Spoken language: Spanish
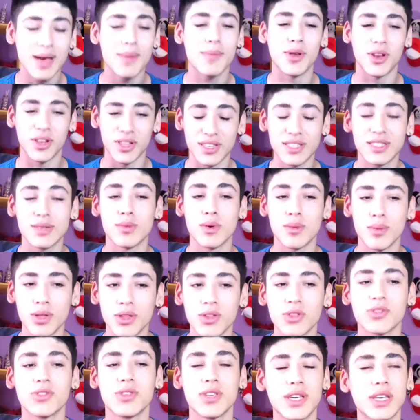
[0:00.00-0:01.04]
Pero en ese
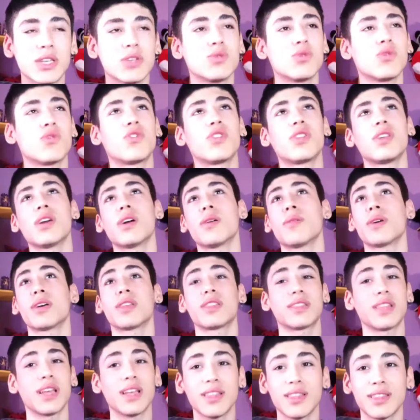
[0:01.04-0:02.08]
momento sí que sufría
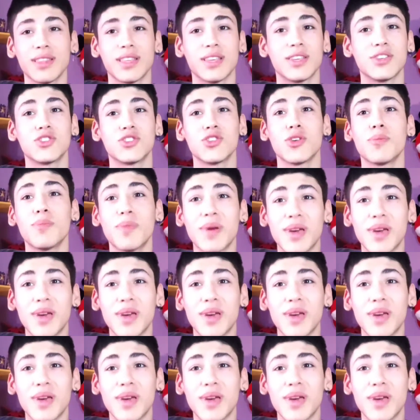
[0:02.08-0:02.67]
bastante, yo